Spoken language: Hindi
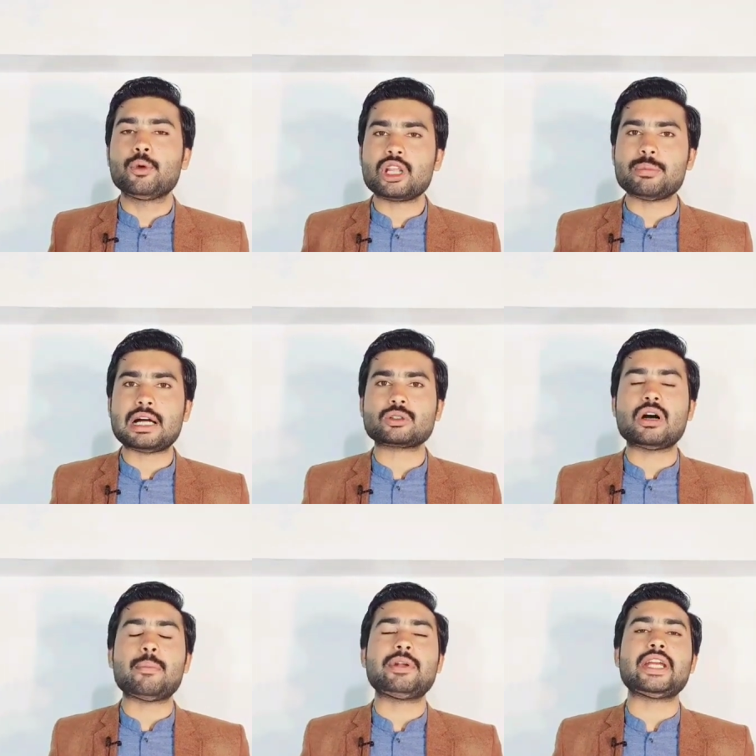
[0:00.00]
पूरी बात
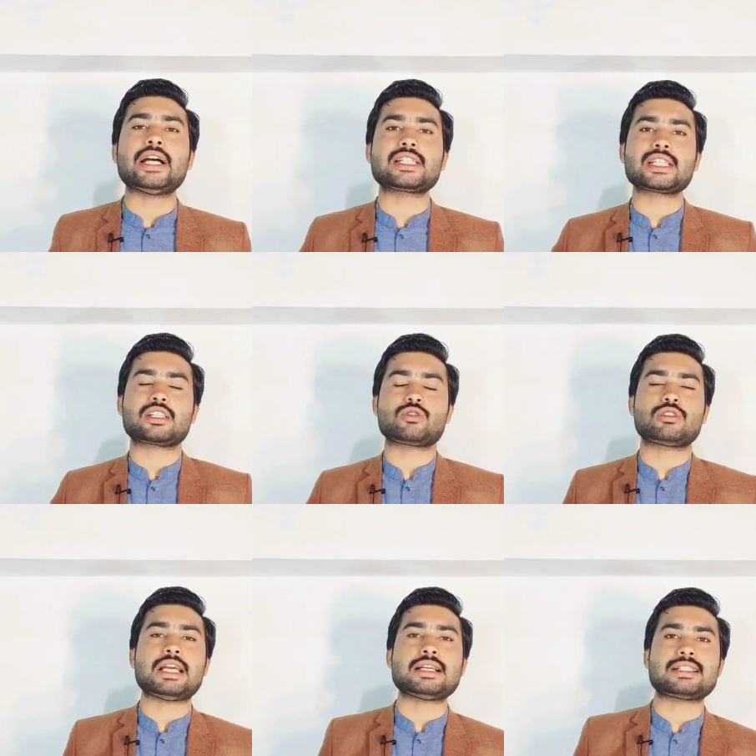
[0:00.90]
को आपने अच्छे से
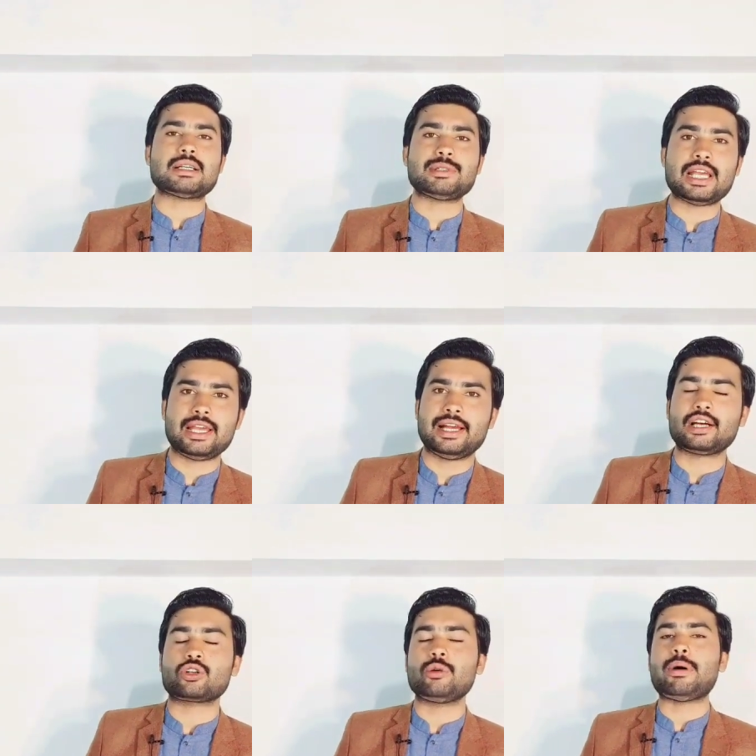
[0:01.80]
सुनना है समझना है
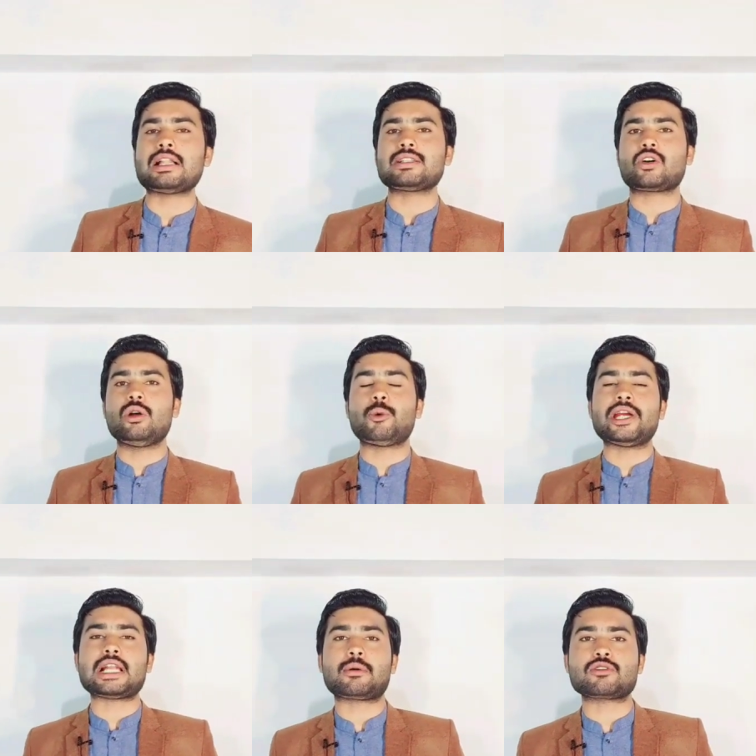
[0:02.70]
अगर कोई बात या कोई
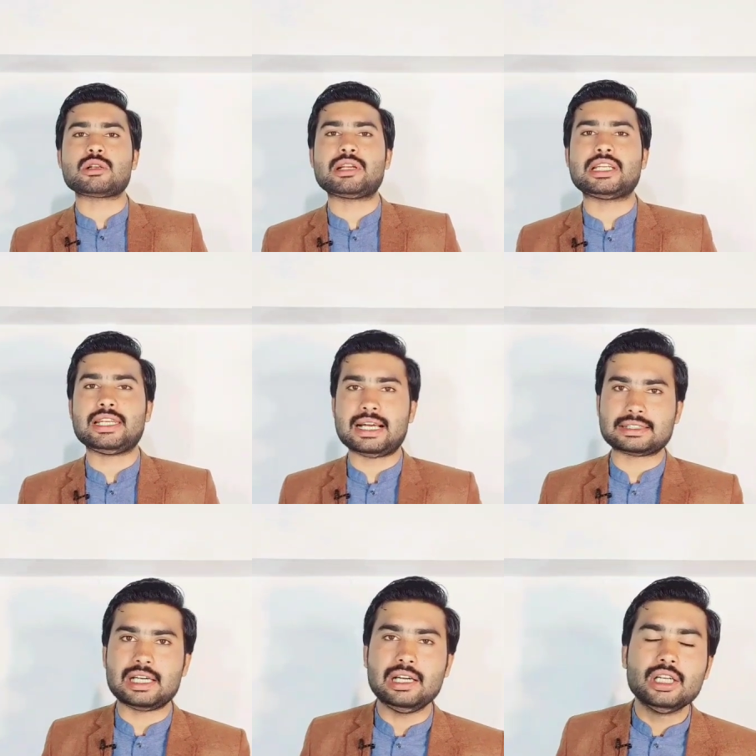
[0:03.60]
पॉइंट आपको समझ नहीं
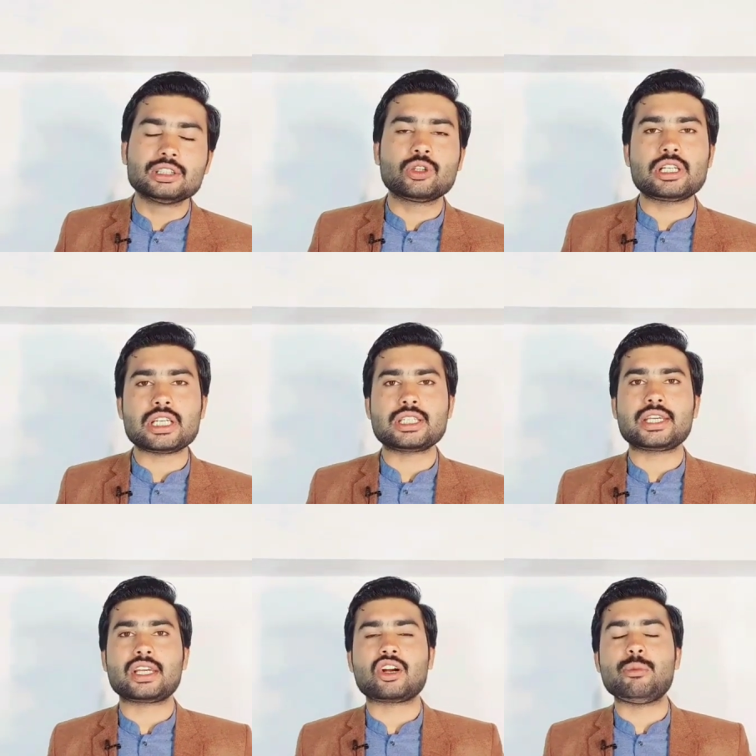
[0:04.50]
आता तो नीचे
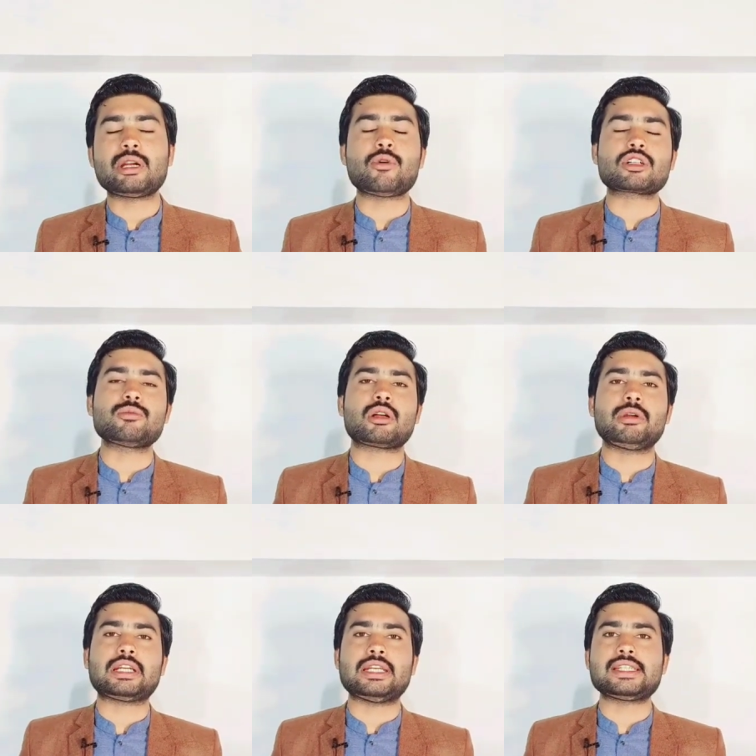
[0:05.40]
दिए गए कमेंट बॉक्स में
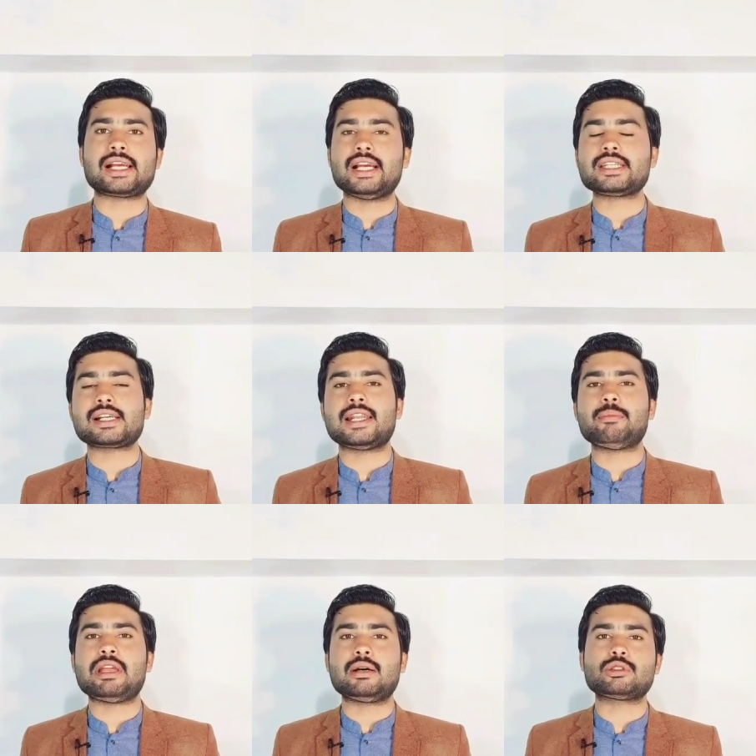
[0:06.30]
कमेंट कीजिएगा
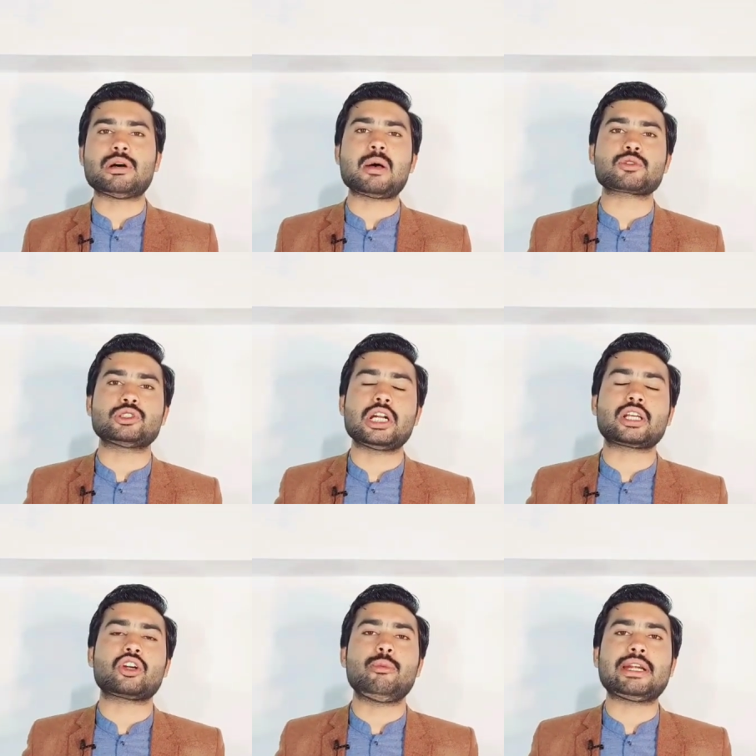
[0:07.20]
इंशाल्लाह मैं आप तमाम
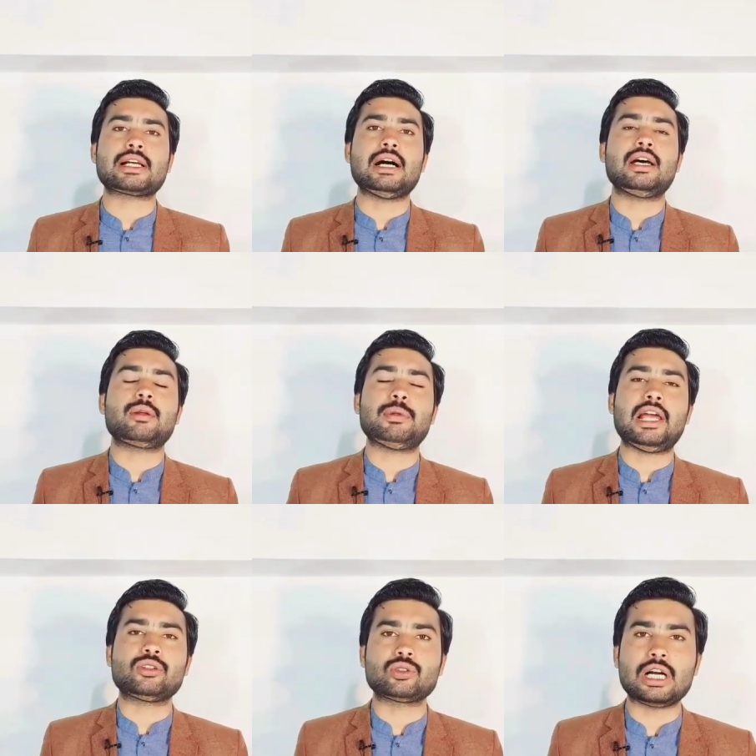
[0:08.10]
स्टूडेंट के कमेंट का
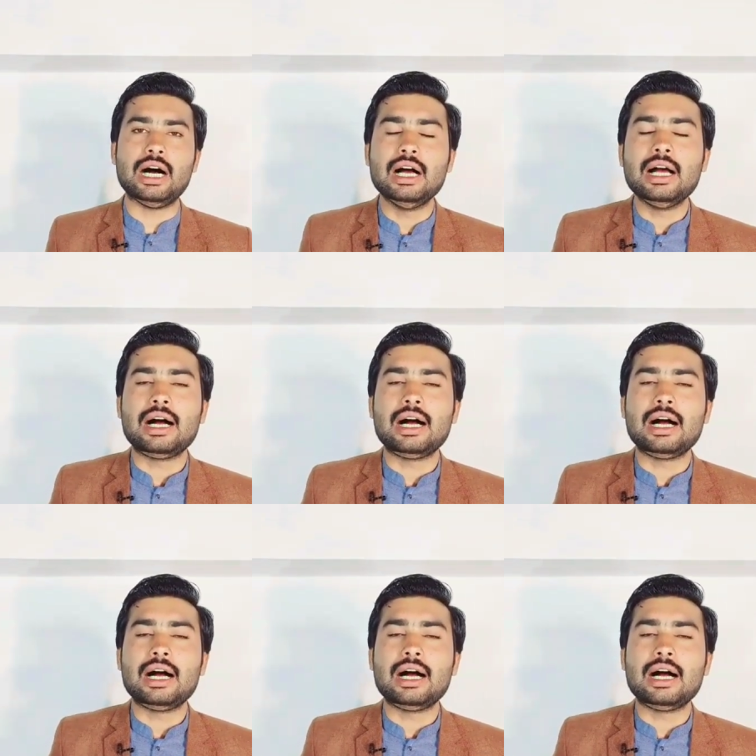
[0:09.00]
रिप्लाई दूंगा